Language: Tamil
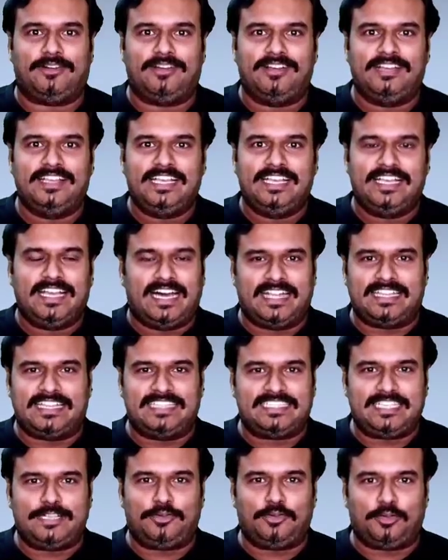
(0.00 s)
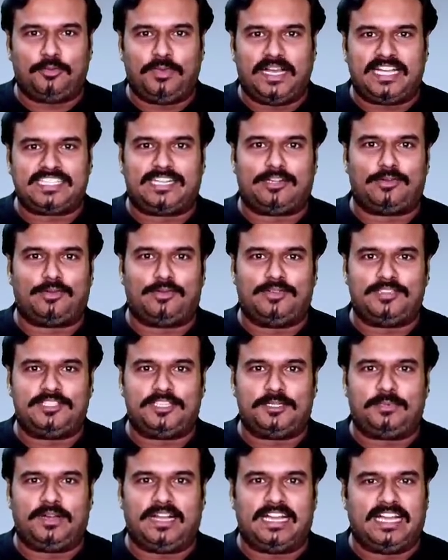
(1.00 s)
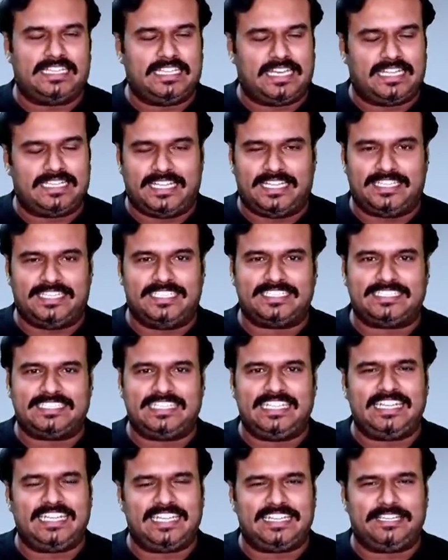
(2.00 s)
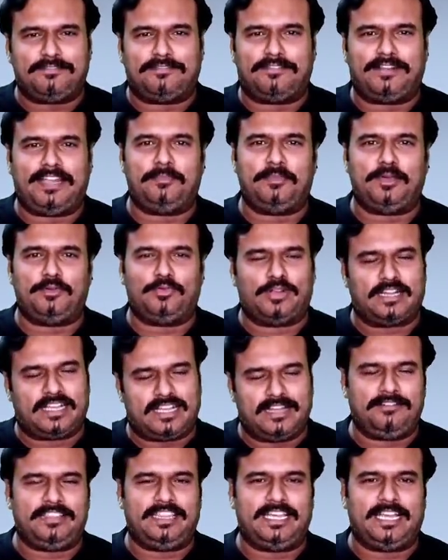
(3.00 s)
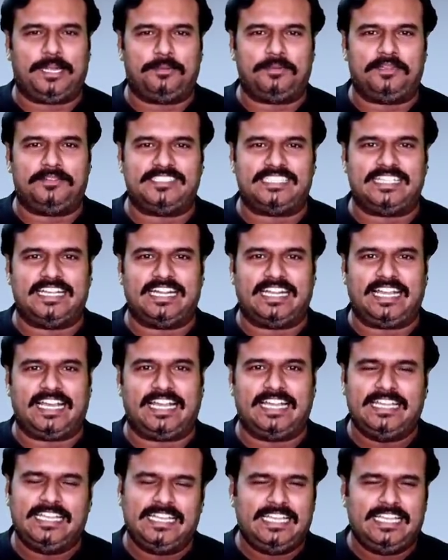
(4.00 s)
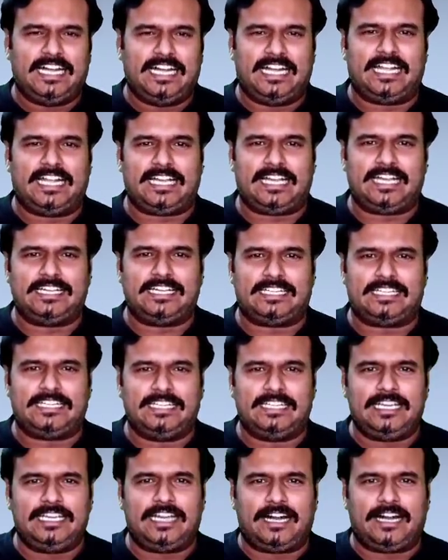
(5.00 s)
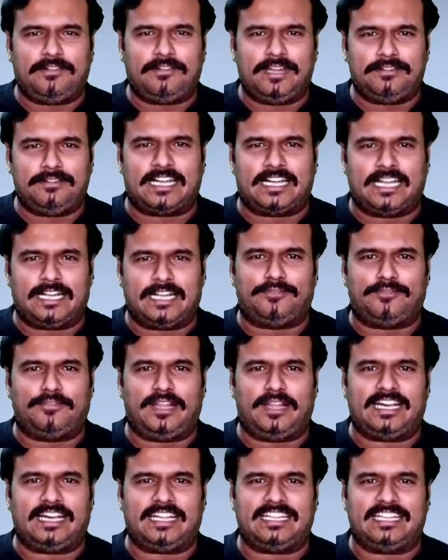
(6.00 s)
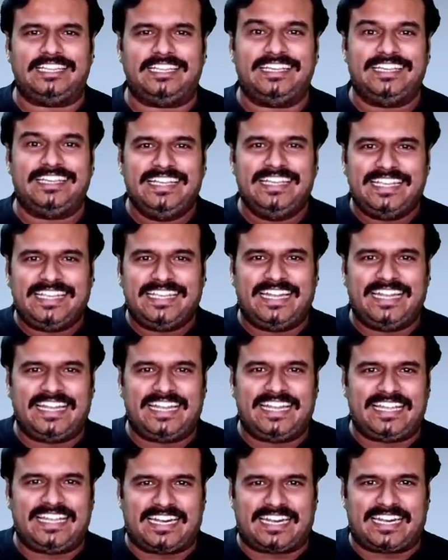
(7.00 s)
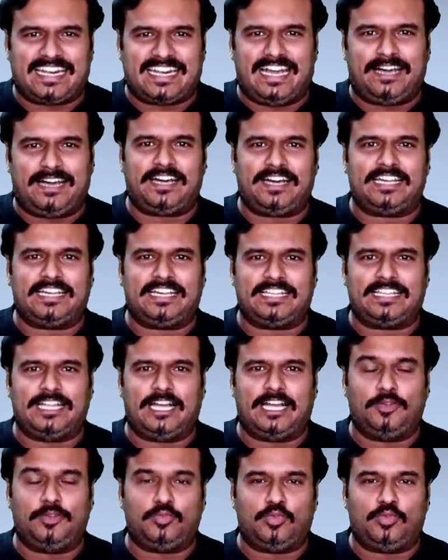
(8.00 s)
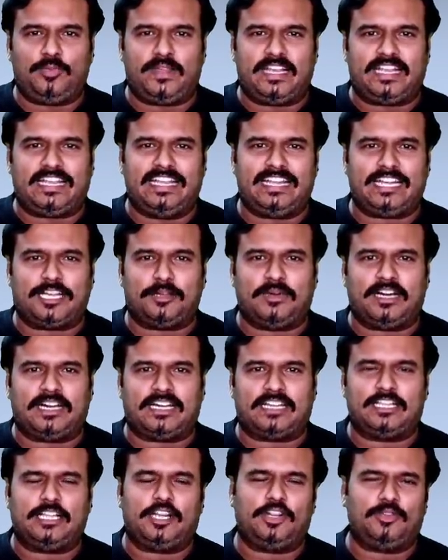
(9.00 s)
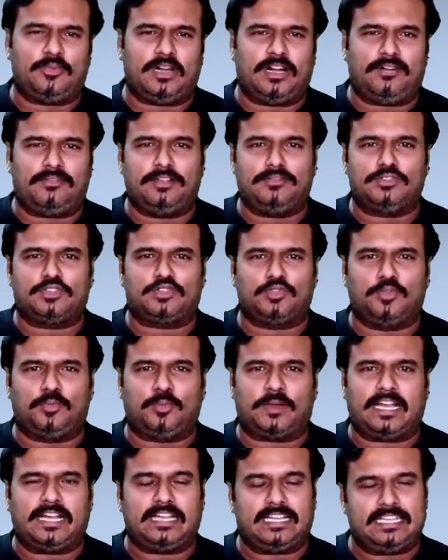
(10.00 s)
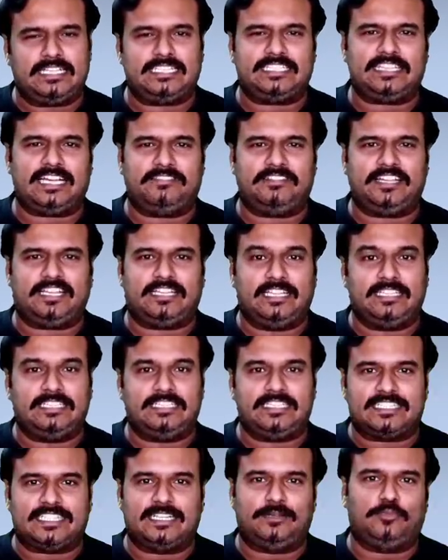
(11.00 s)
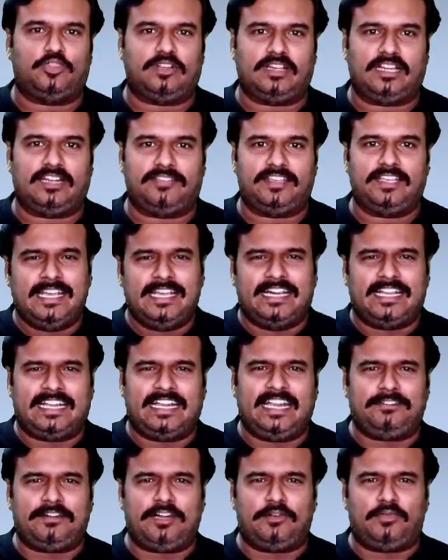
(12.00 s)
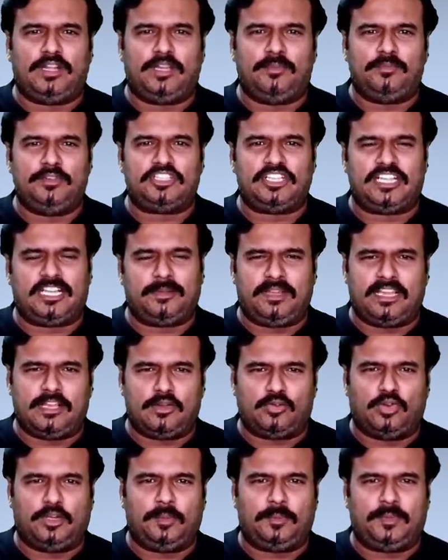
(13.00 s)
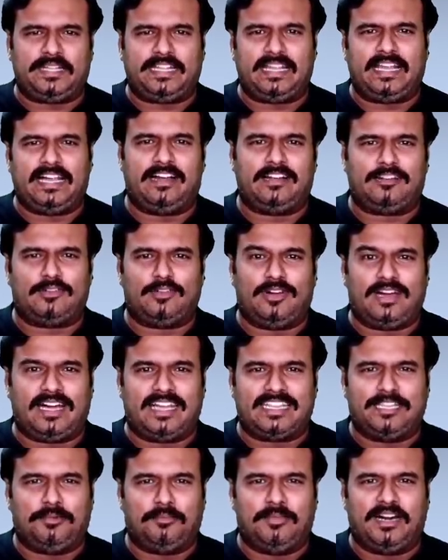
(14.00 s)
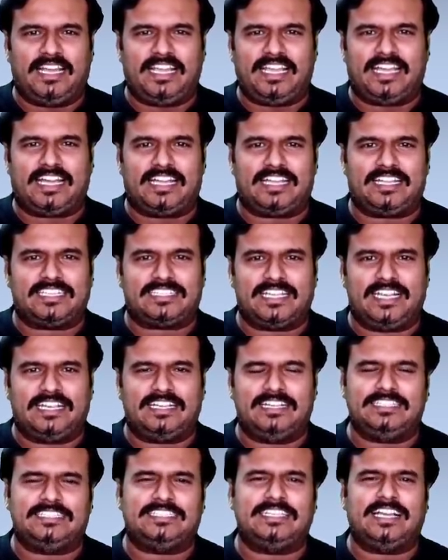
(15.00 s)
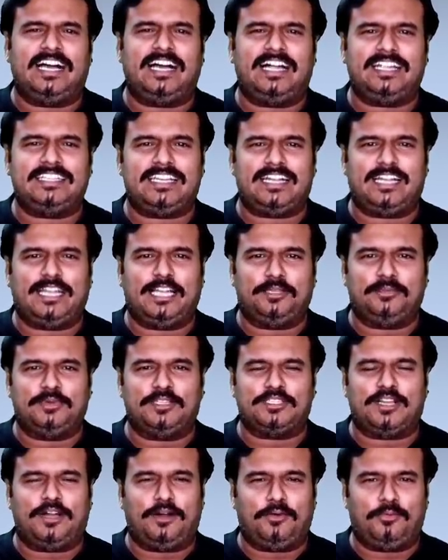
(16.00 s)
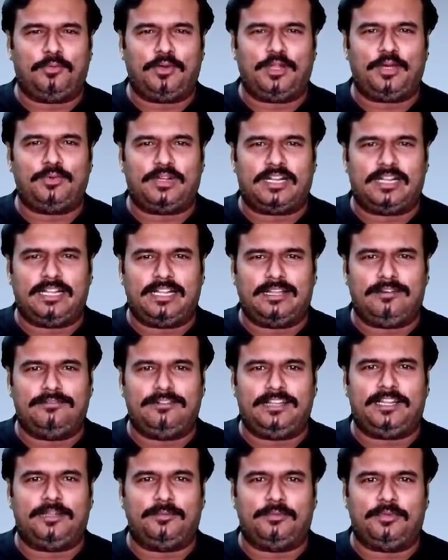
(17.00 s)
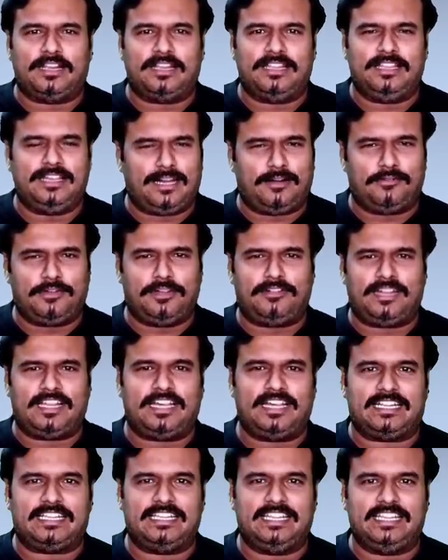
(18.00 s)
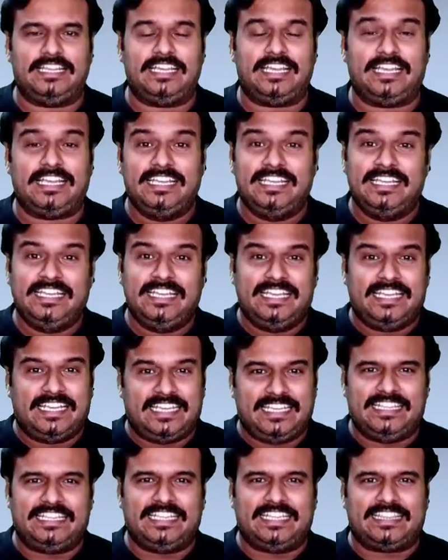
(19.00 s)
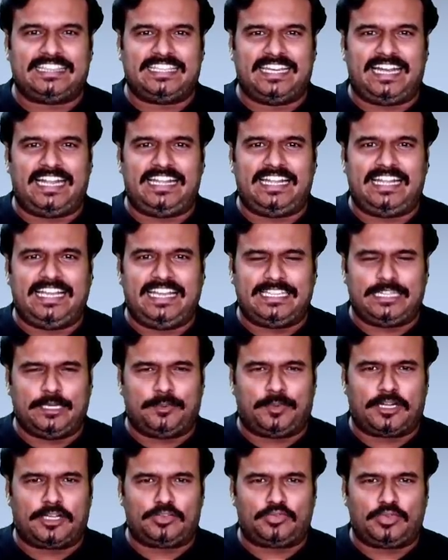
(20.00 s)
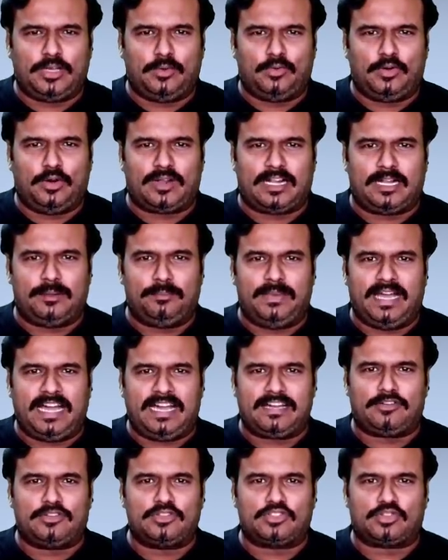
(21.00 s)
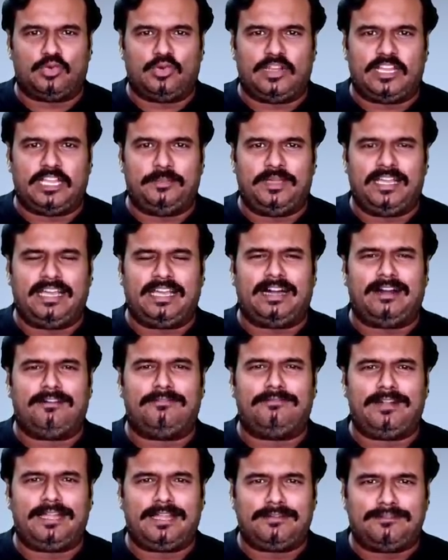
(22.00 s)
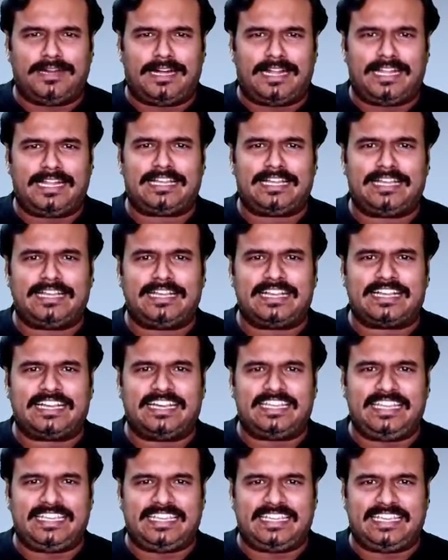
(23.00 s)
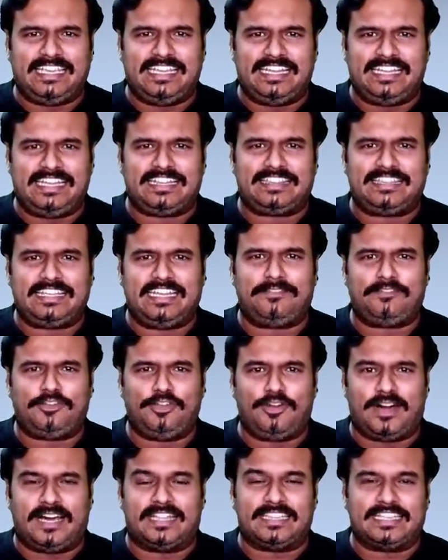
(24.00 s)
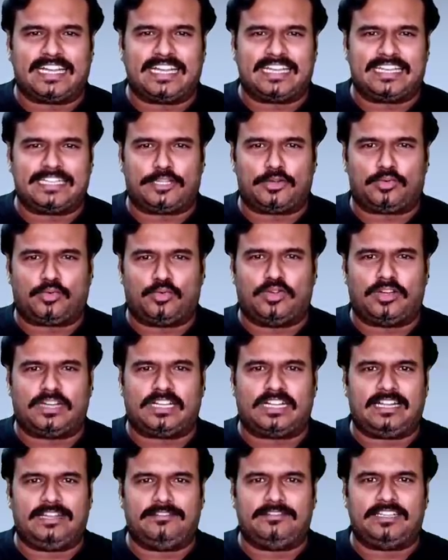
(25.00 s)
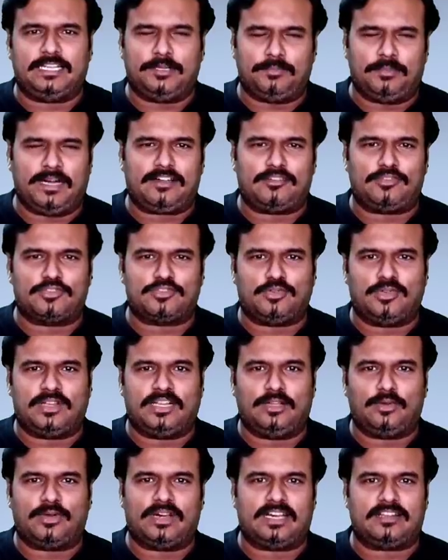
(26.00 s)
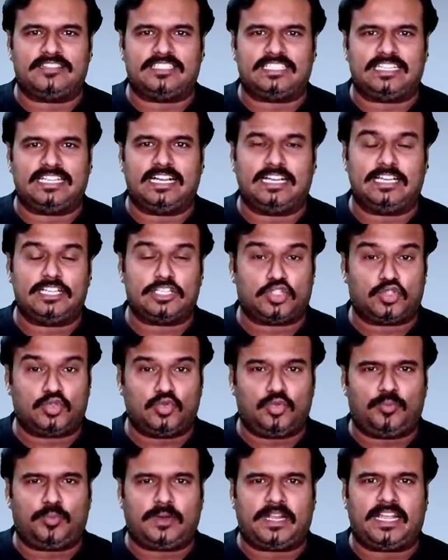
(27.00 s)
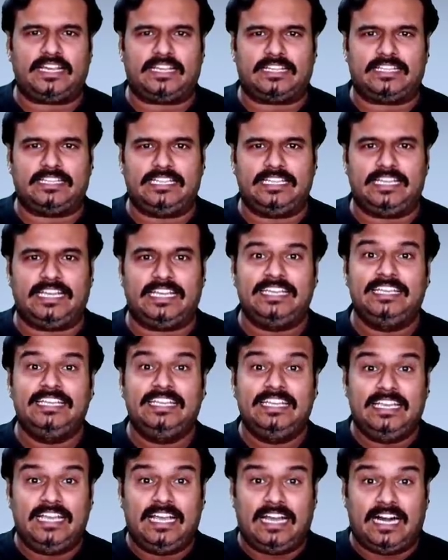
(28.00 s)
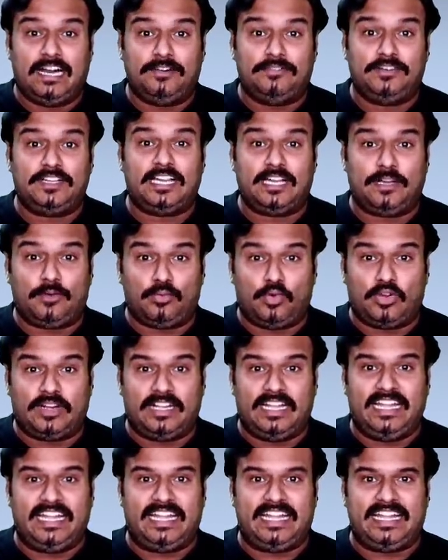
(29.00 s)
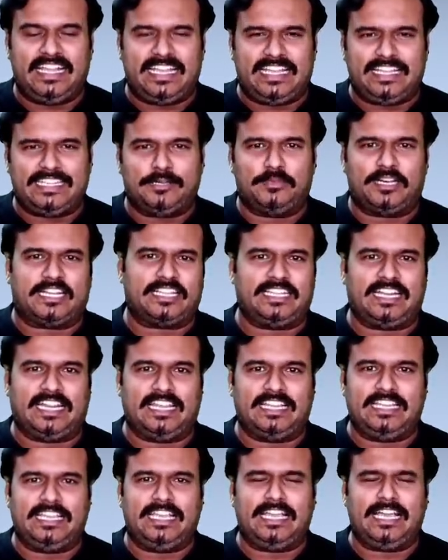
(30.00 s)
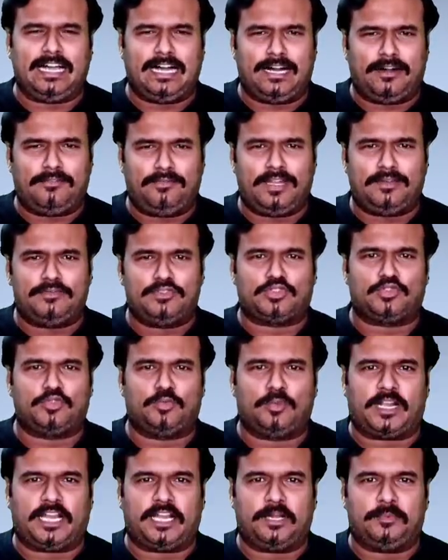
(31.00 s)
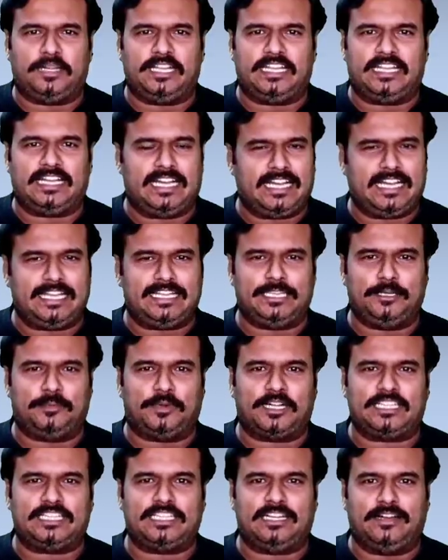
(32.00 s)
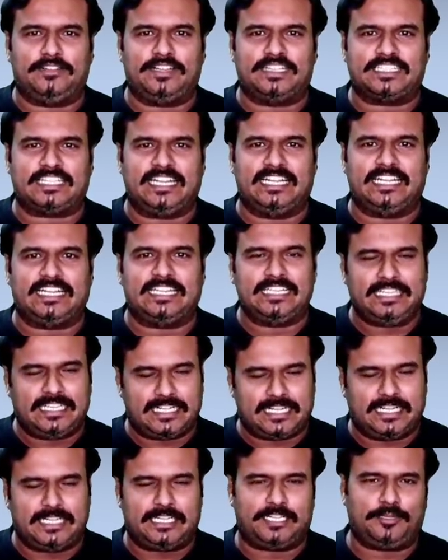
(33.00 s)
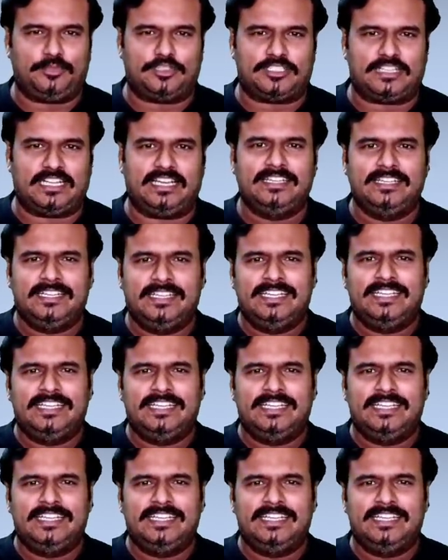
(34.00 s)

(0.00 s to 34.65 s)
இருக்கும் அந்த சீன் ஒரு பேக் ஷாட் ஒன்று வச்சுருப்பாங்க அந்த அந்த அந்த சீன் அந்த ஃப்ரேமே ஒரு கவிதை அப்படின்னு வச்சுக்கோங்களேன் அழகாக இருந்தது அவ்வளவு கலர்ஃபுல்லாக இருந்தது என்னதான் ராவாக இருந்தாலும் உண்மைக்கு நெருக்கமாக இருந்தாலும் அவ்வளவு சூப்பராக ரிச்சாகவே இருந்தது சினிமோட்டோகிராஃபி ரேவாவுடைய மியூசிக்கும் நீங்கள் குறிப்பிட்டே ஆகணும் அந்த மாயாக்காரா சாங்கு சான்ஸே கிடையாது பாஸ் அவ்வளோ ஒரு லவ்லி நம்பர் அது அவ்வளோ அழகாக இருந்தது இதை தாண்டி இந்த படத்துடைய ஓவரால் பேக்ரவுண்ட் ஸ்கோரிங்குமே அவ்வளவு அழகாக கதைக்கு என்ன தேவையோ அந்த கனெக்டை கொடுக்குற அளவுக்கு பேக்ரவுண்ட் ஸ்கோரிங் உட்கார வச்சுருக்காங்க சூப்பராக இருந்தது அவங்க ஒரு லேடி இதை மறந்துடாதீங்க அவ்வளவு சூப்பராக பண்ணியிருக்காங்க இந்த படத்துக்கு அவங்க சைடில் இருந்து கான்ட்ரிபியூஷனை